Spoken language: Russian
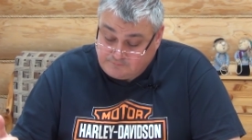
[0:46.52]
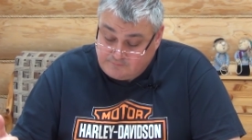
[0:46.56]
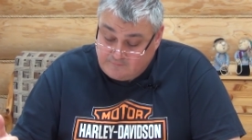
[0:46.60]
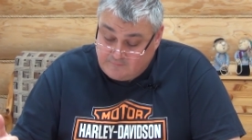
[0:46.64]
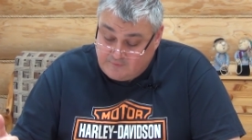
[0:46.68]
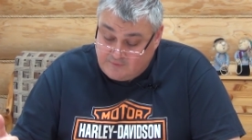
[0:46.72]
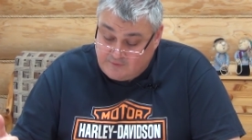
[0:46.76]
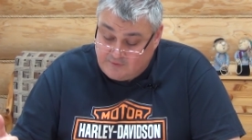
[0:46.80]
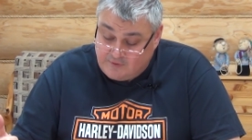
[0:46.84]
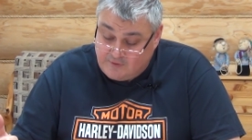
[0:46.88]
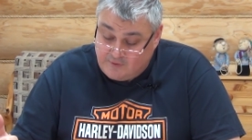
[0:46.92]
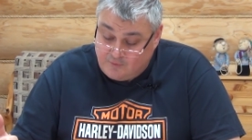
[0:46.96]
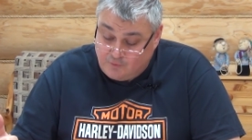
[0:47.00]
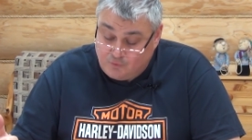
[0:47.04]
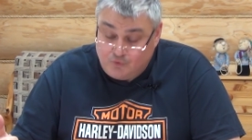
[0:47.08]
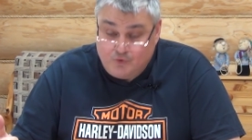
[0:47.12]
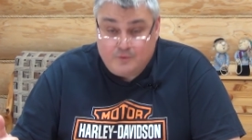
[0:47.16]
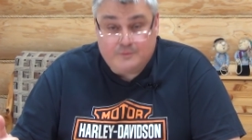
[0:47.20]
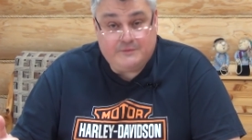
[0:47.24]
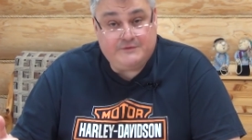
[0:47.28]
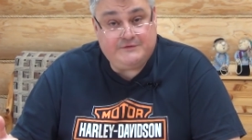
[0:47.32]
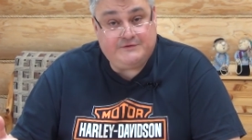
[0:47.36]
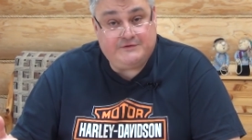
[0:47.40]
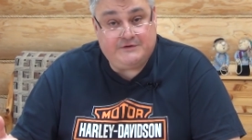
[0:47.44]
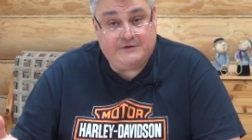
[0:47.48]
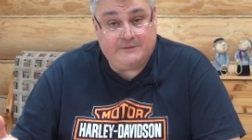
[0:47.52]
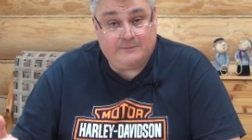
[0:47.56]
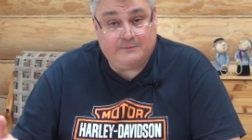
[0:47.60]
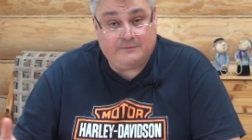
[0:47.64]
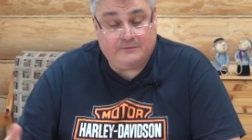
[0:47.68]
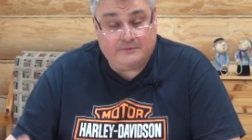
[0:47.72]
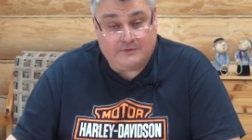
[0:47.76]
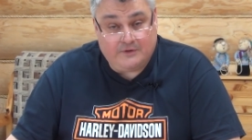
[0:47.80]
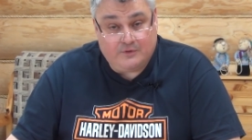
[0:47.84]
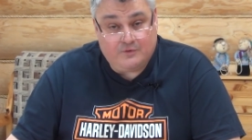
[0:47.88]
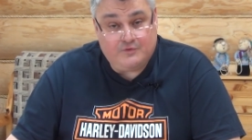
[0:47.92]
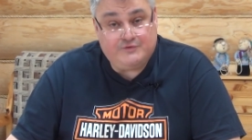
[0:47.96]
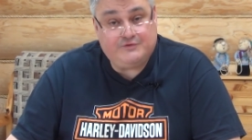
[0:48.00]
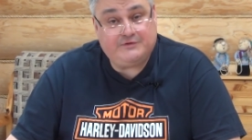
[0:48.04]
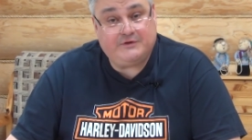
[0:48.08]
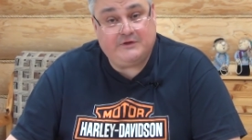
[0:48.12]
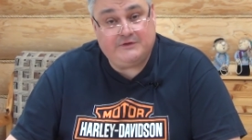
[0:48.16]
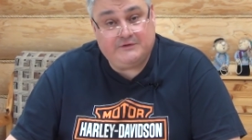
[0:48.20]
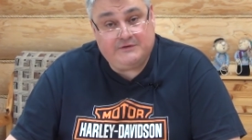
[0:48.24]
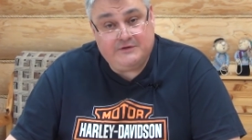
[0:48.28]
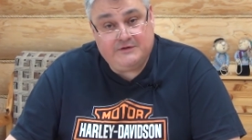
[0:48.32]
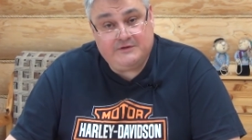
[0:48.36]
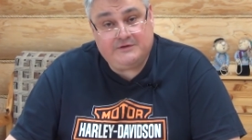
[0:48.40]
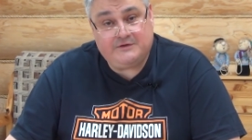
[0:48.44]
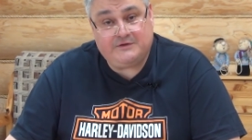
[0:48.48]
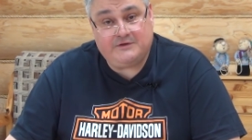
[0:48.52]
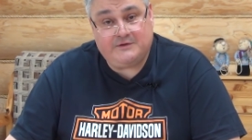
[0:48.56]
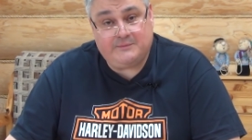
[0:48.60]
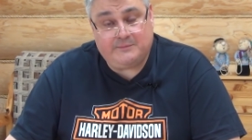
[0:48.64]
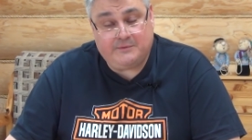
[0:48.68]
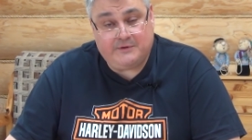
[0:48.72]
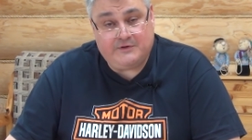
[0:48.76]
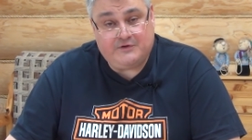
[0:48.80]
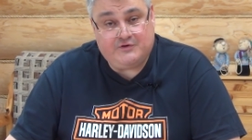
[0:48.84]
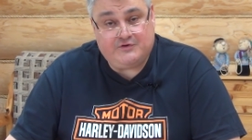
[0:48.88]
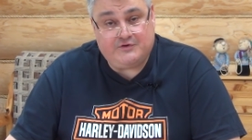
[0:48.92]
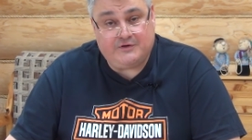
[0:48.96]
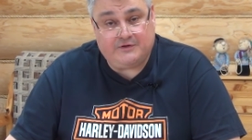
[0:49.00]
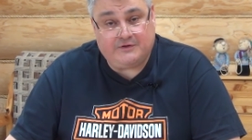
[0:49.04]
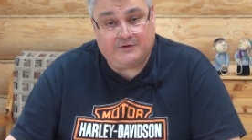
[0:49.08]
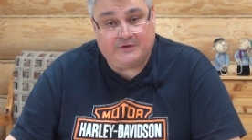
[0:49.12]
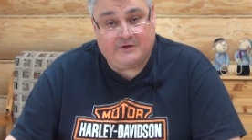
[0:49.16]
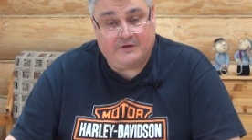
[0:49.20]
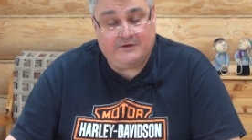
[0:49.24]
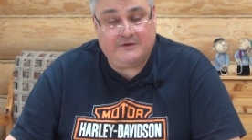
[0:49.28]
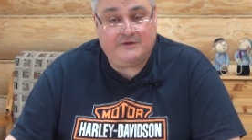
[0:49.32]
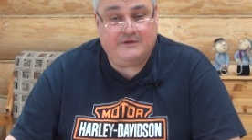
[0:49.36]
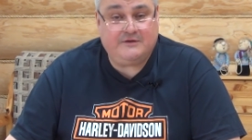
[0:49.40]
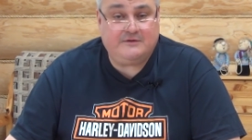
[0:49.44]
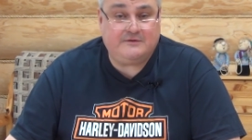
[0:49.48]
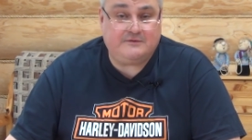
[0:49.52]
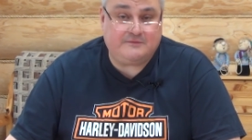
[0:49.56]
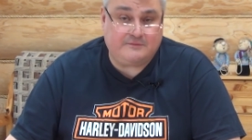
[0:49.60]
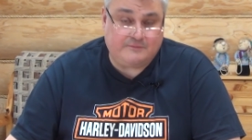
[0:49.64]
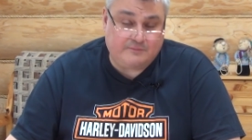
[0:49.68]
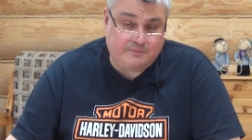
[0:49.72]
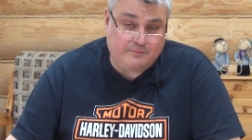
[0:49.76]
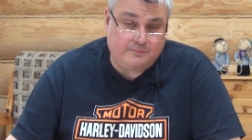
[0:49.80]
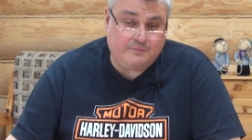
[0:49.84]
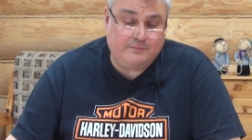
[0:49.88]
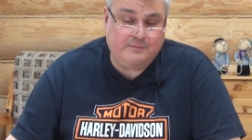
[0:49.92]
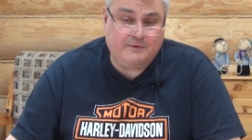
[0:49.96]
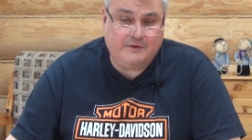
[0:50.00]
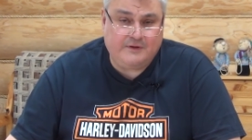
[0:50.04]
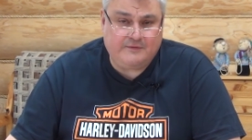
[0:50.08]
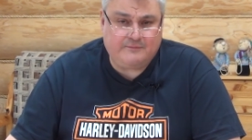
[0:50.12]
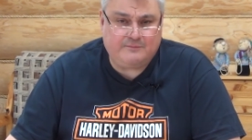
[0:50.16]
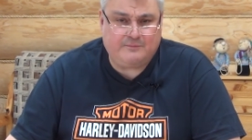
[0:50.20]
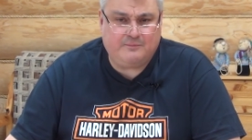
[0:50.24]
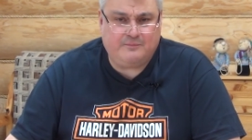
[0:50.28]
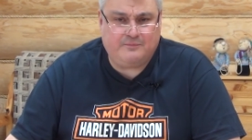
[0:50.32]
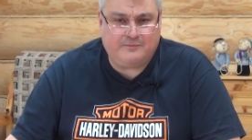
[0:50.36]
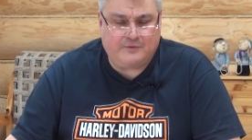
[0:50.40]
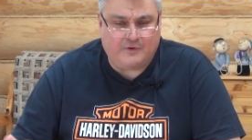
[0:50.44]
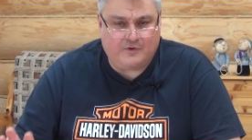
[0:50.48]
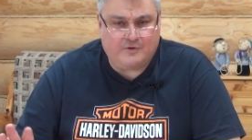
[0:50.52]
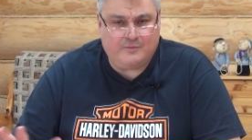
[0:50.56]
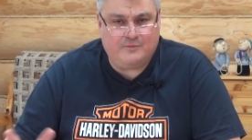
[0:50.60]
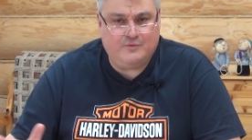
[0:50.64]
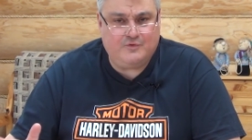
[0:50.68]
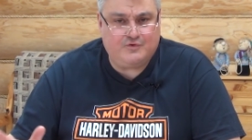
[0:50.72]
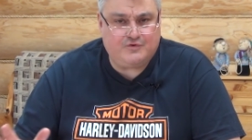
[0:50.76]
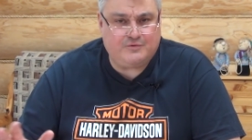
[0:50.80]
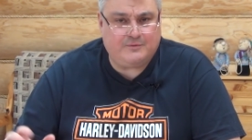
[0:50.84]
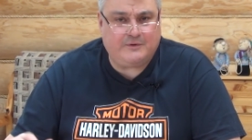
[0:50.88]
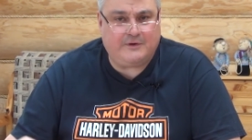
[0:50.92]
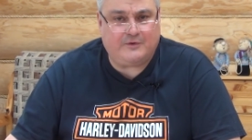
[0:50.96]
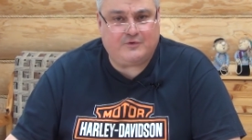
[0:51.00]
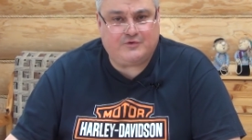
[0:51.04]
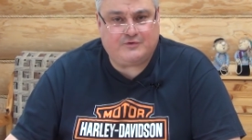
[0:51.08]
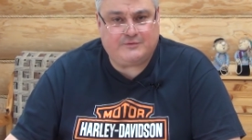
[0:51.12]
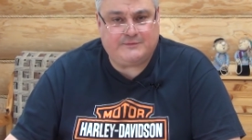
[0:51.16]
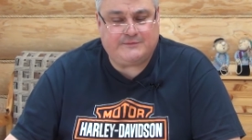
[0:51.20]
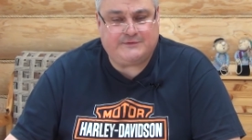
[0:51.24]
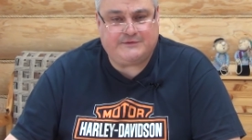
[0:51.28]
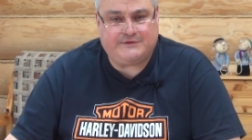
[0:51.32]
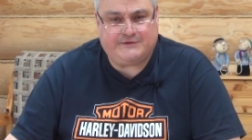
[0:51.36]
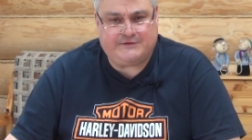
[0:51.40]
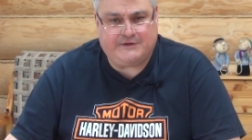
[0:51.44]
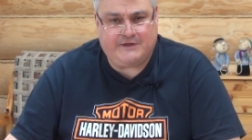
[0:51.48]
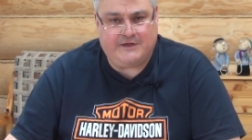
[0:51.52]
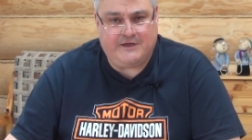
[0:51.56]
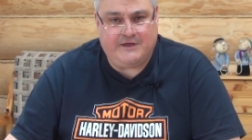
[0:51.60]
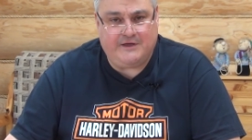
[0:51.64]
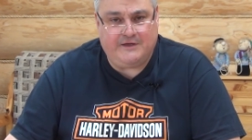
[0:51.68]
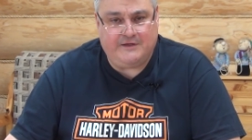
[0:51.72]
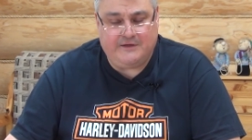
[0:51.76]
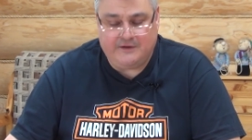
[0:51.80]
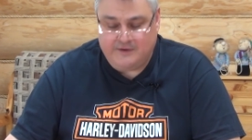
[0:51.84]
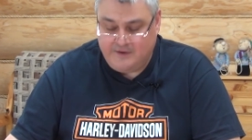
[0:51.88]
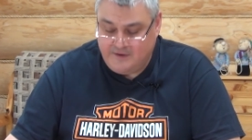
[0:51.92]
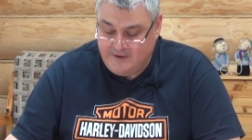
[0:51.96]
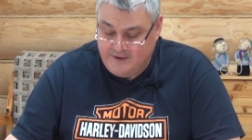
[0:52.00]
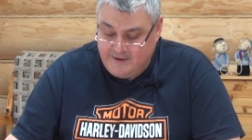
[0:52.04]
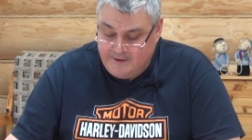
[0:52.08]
э, у дома 7 находится контейнерная площадка. Она была в таком не очень хорошем состоянии.